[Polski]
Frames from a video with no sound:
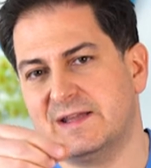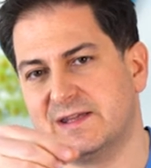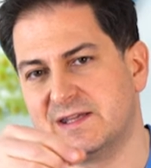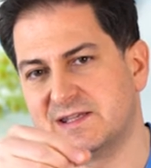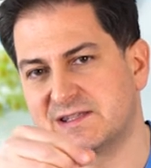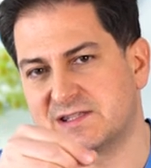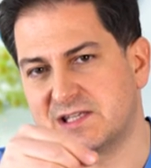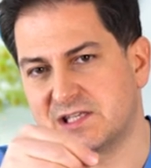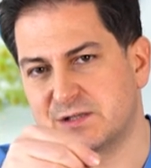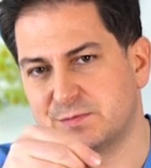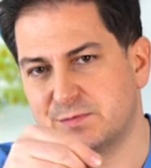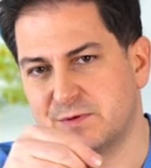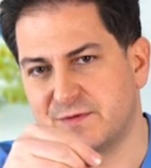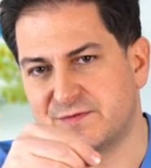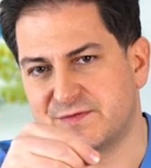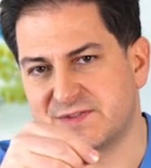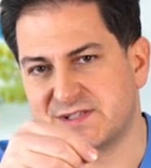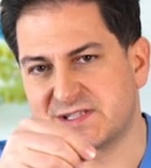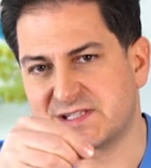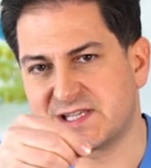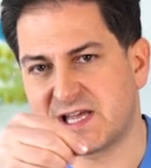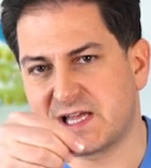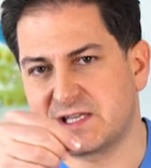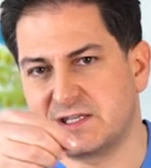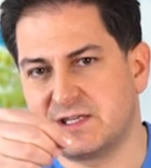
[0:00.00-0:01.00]
jesteśmy w
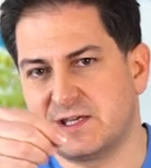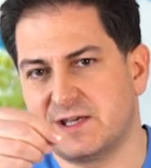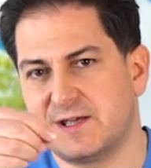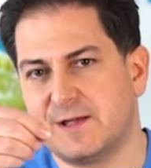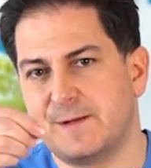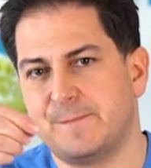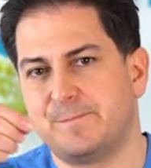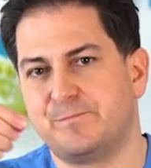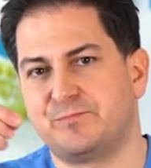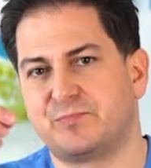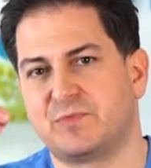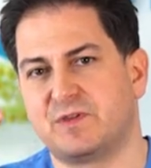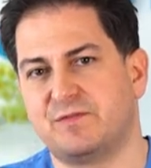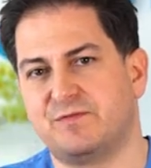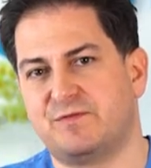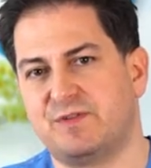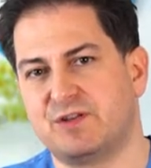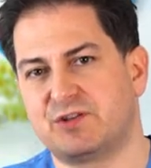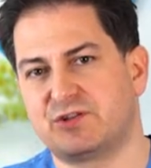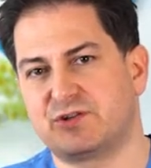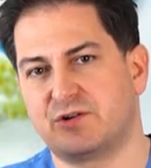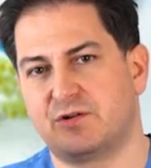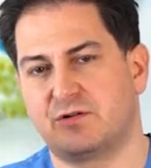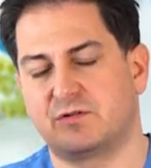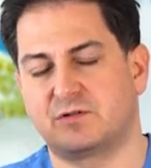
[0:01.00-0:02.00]
stanie
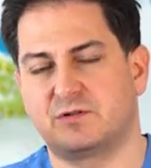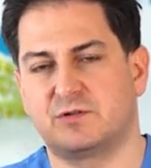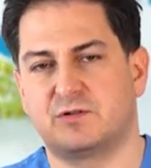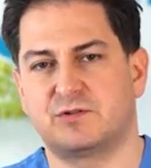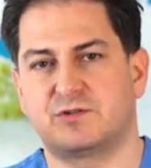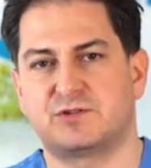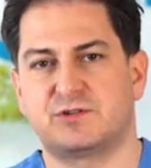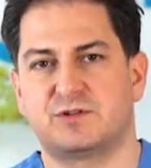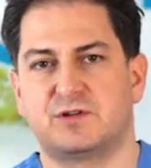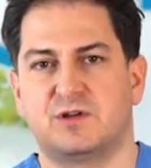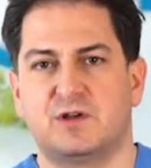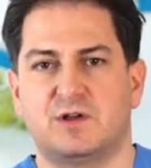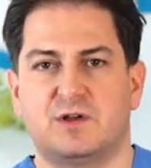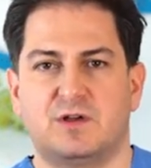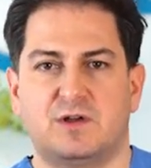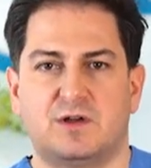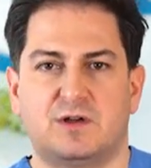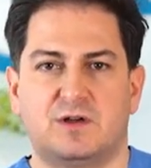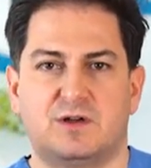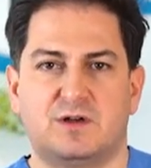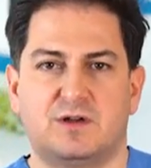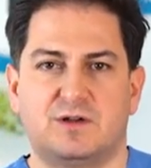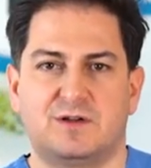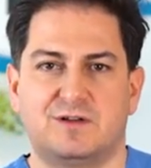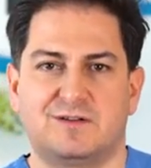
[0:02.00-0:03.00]
wyciągnąć
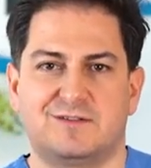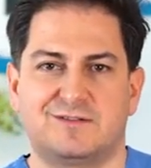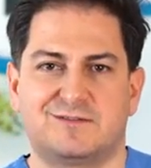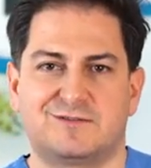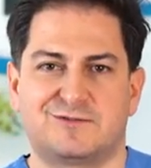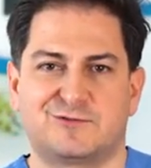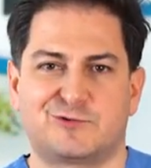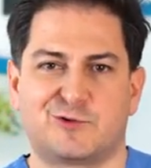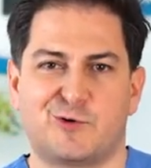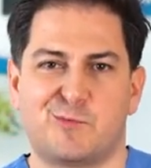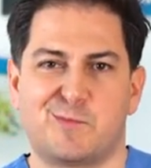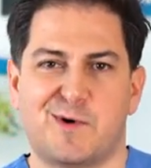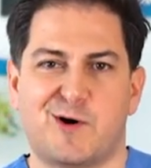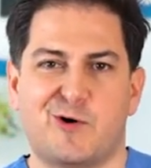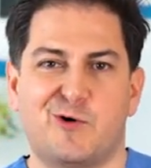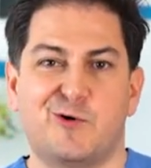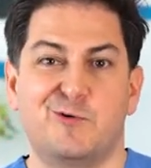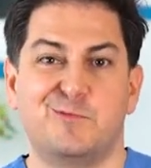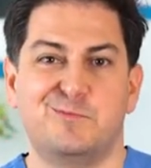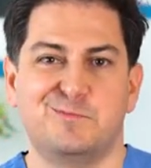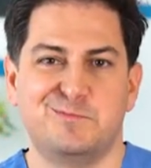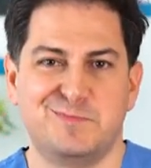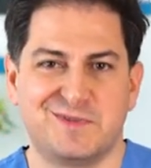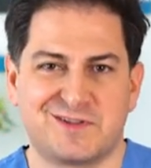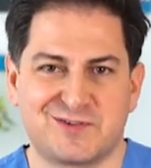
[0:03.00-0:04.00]
e, tą
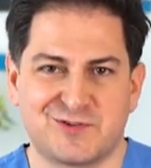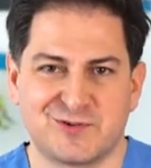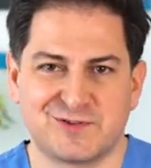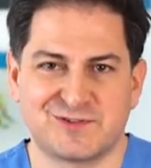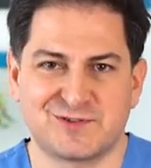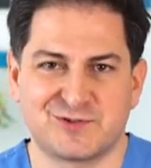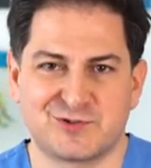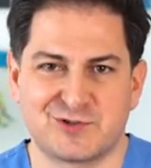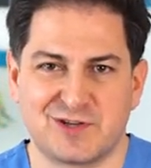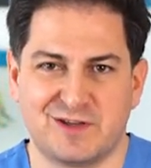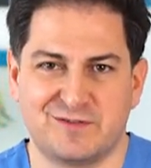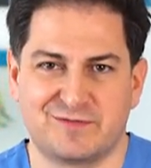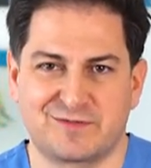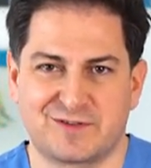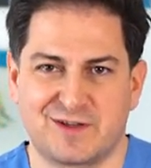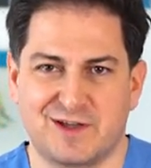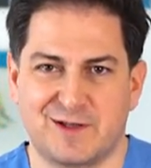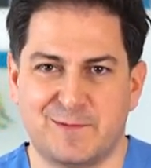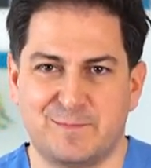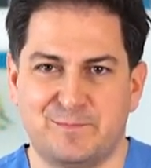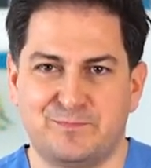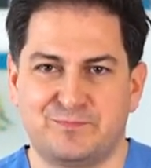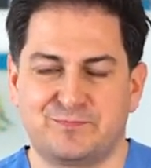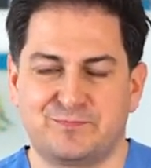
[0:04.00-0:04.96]
małą mikrosoczewkę.